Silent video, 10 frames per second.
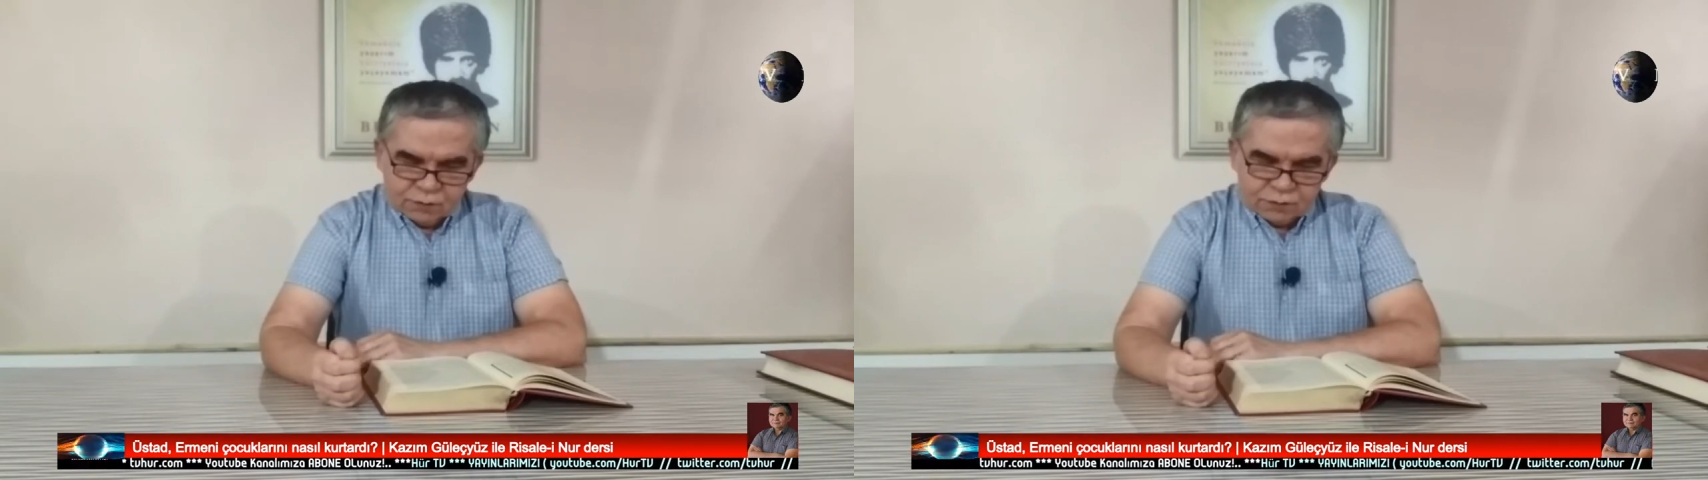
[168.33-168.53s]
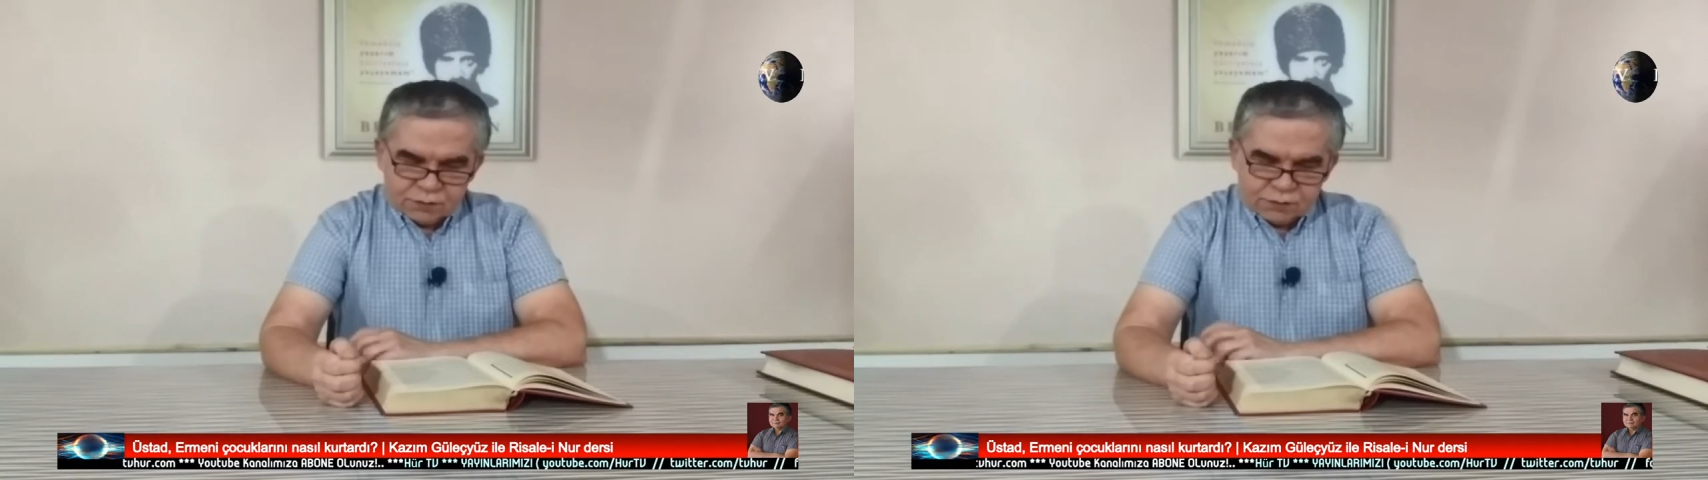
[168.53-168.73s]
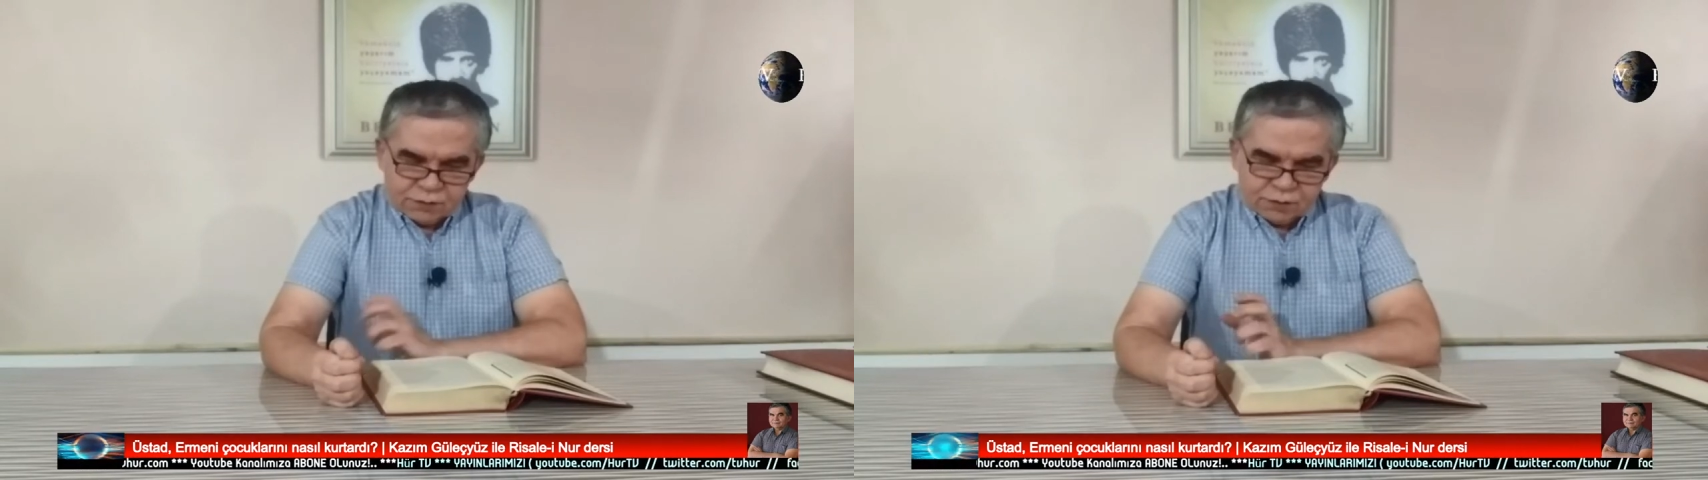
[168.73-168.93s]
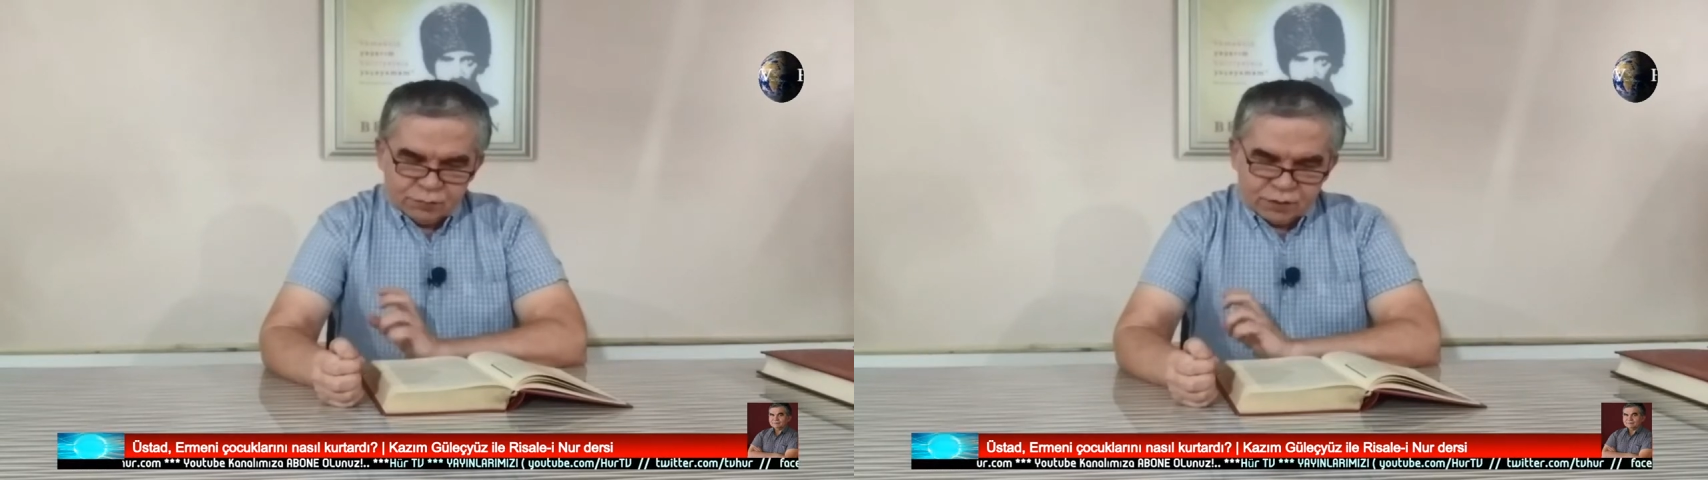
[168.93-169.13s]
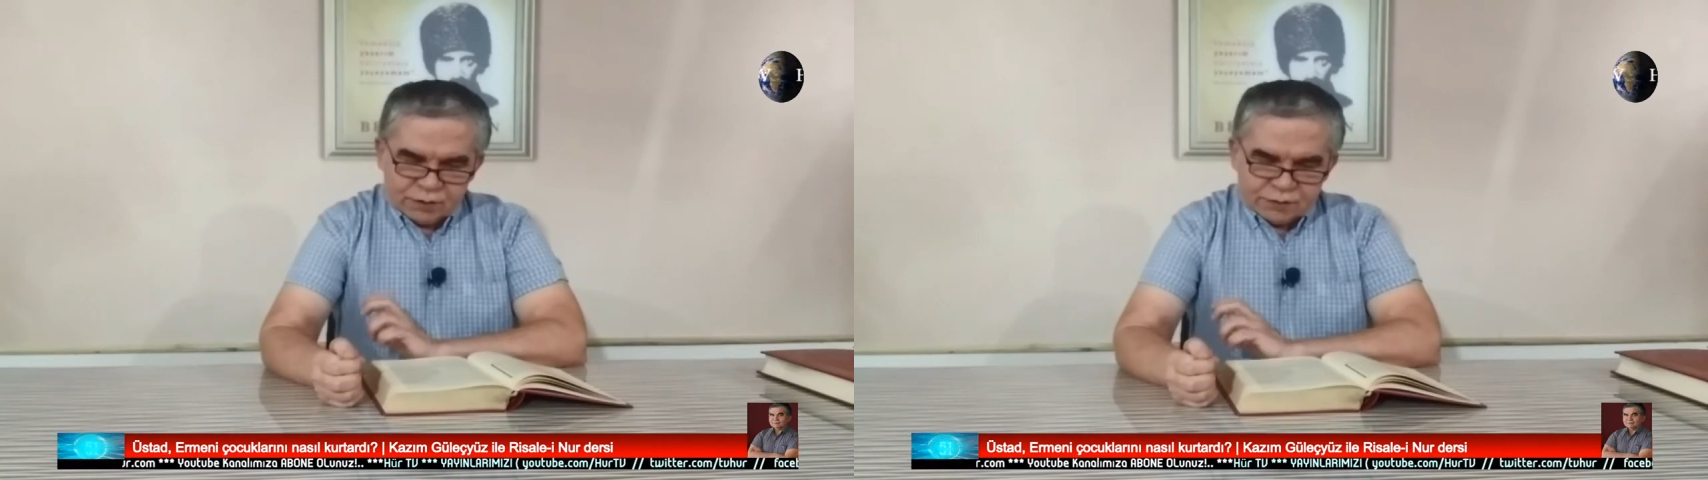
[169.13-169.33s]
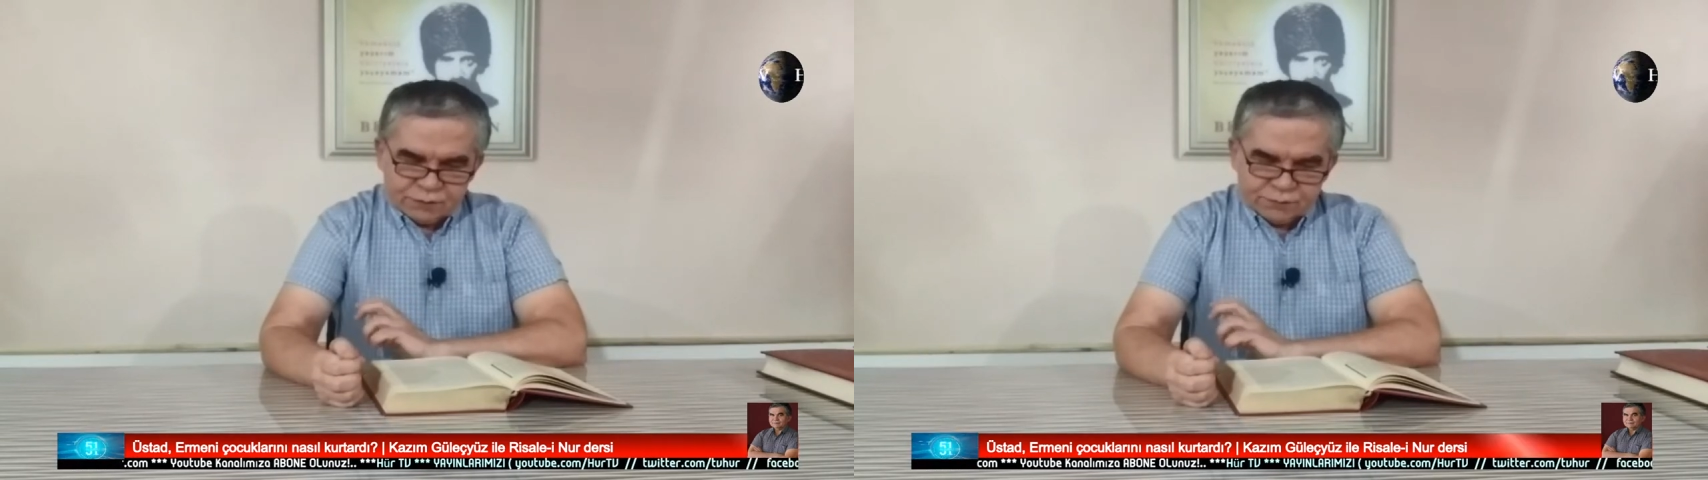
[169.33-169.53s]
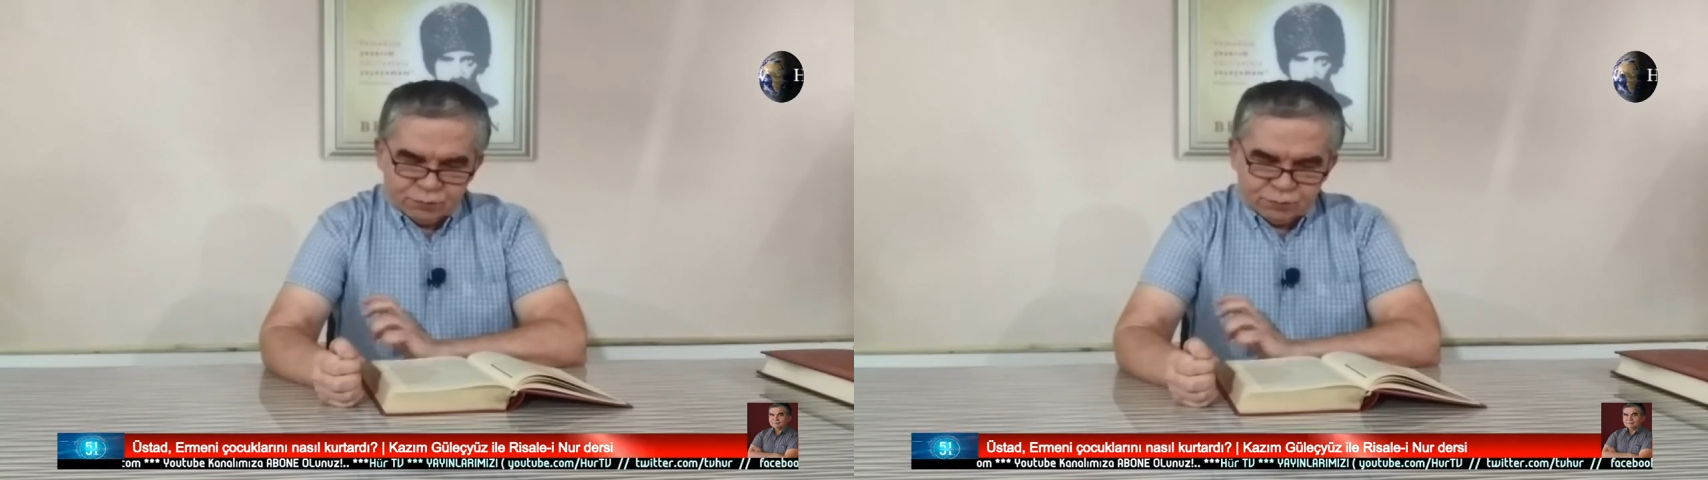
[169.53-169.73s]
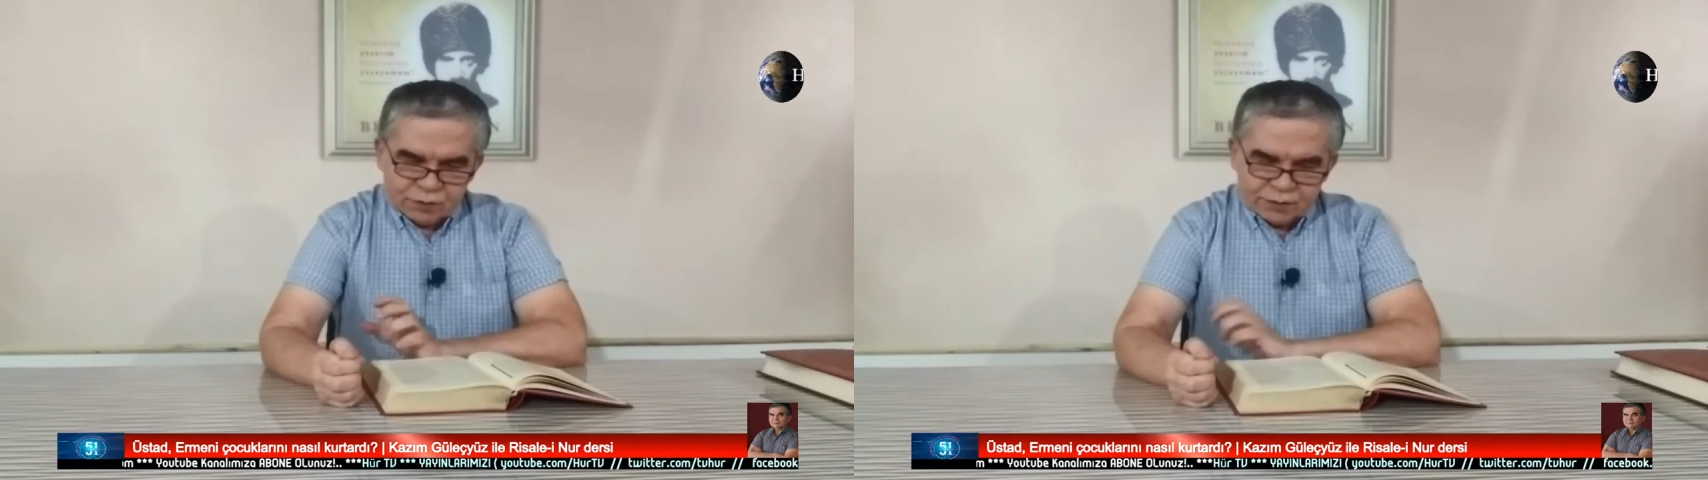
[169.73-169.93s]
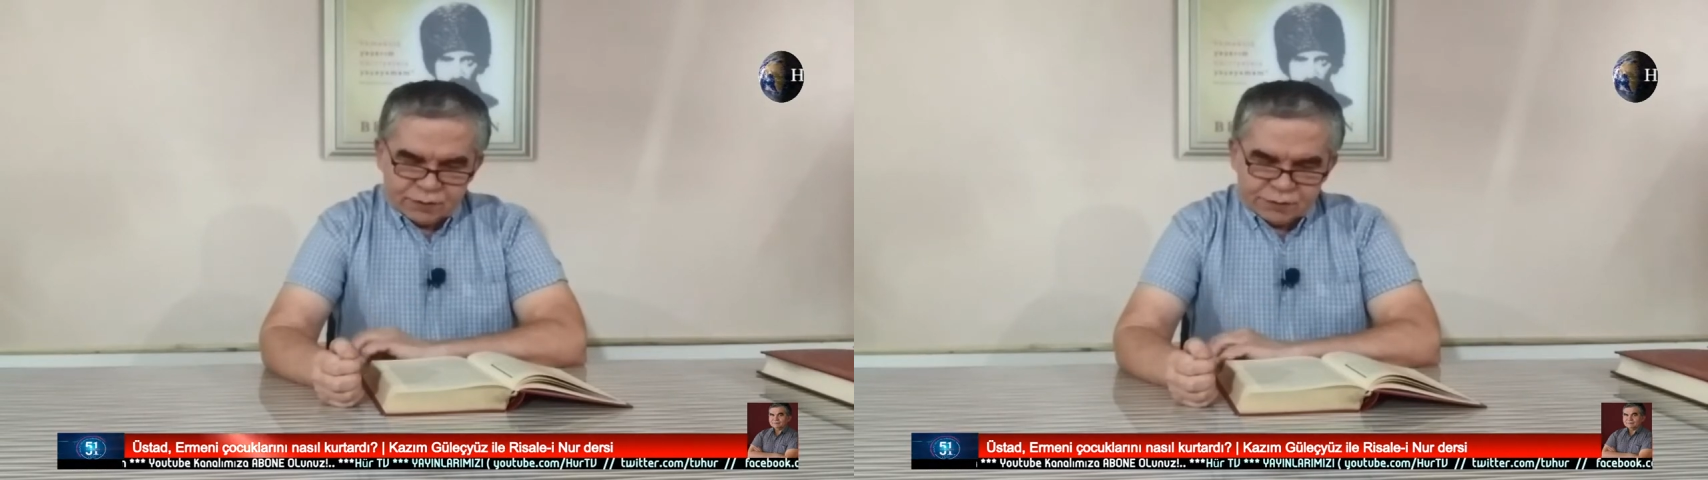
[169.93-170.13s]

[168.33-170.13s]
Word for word: Şimdi maalesef böyle